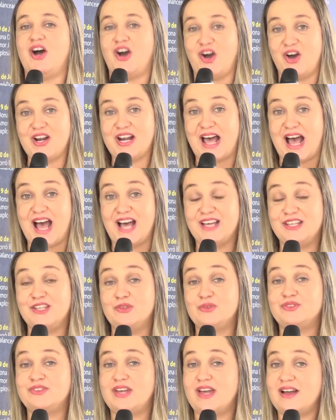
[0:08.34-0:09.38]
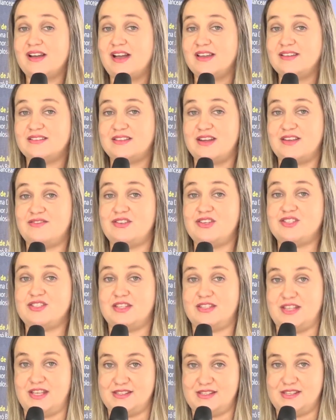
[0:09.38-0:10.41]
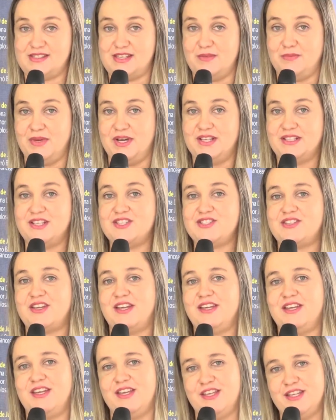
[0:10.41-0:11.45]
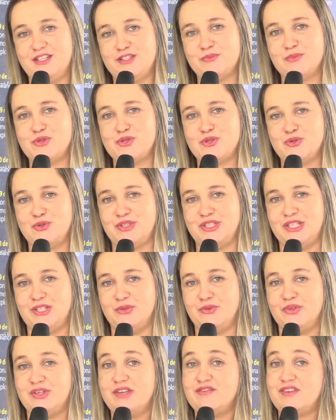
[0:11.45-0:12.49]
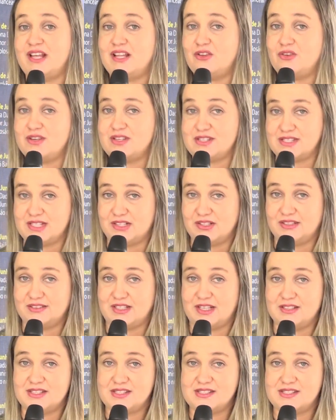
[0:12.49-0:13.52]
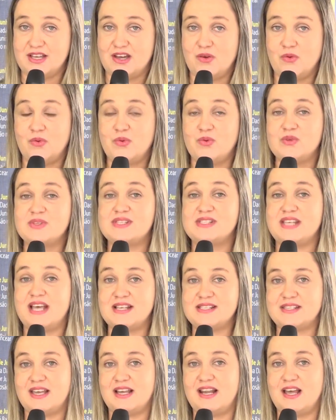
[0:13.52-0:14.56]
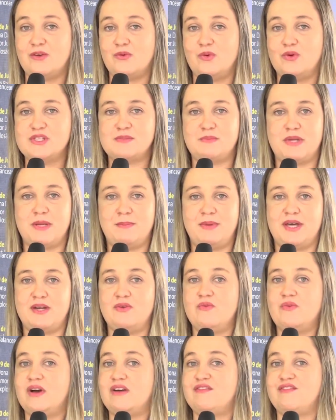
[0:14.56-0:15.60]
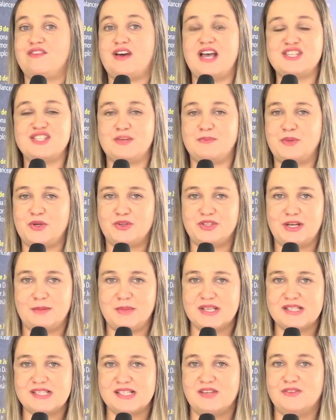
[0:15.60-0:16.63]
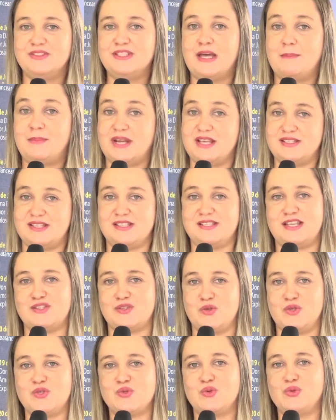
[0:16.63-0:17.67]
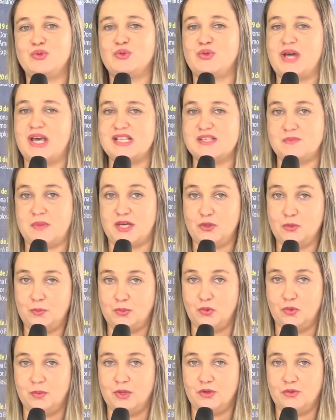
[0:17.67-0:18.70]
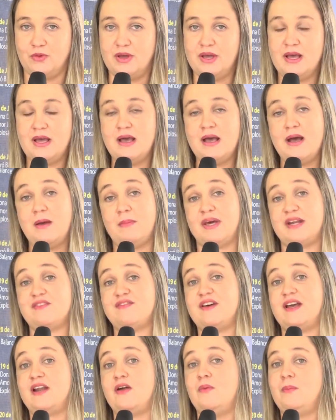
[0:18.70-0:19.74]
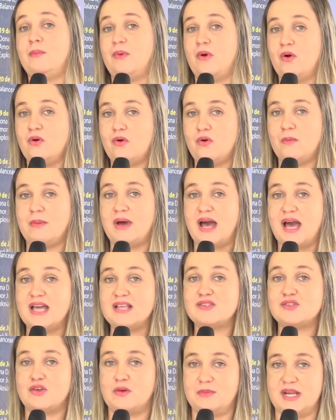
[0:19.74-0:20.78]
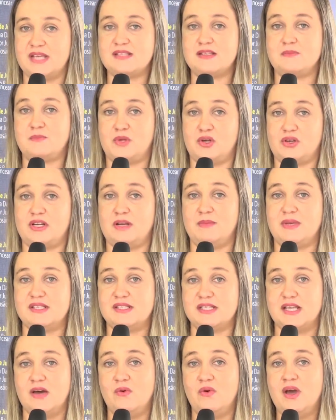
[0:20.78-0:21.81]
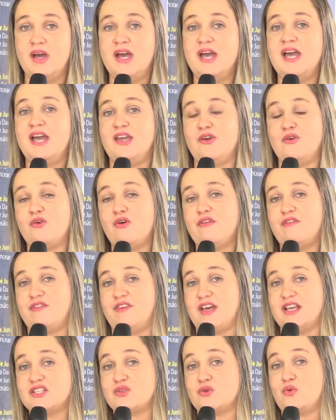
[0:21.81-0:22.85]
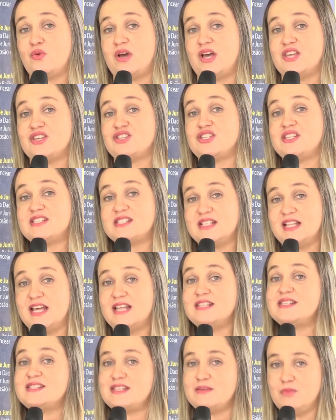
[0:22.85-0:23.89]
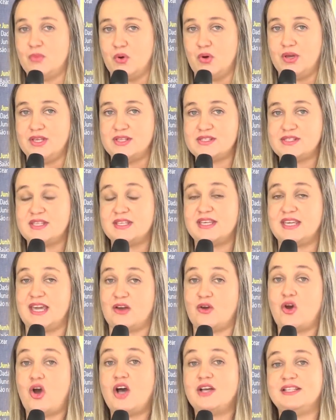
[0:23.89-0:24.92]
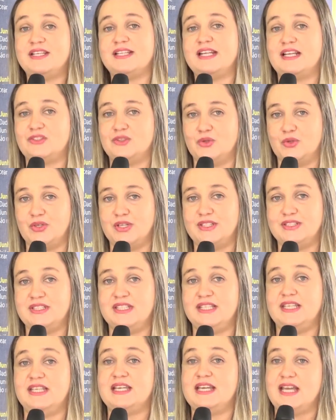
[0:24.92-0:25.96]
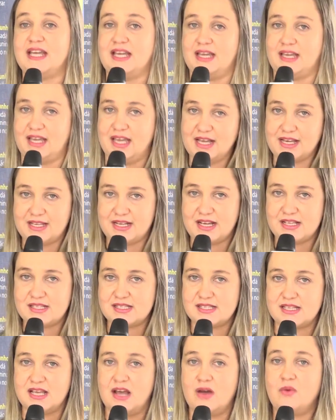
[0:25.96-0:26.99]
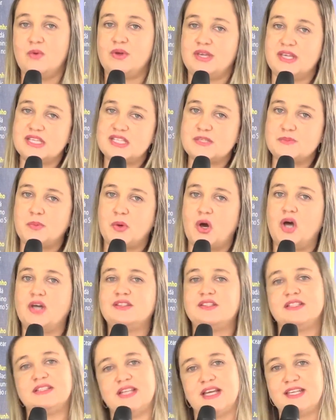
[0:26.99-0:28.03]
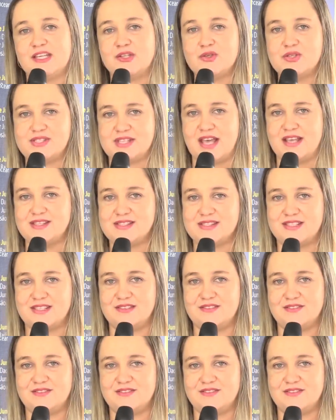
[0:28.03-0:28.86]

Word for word: Olá, e o TH Entrevista dessa semana está em ritmo junino e valorizando a tradição, o Sesc Alagoas preparou uma vasta programação de apresentações culturais para o público. Para falar um pouco mais sobre essa programação, eu converso com a Gislane Simões, que é coordenadora de Recreação e Esporte daqui do Sesc.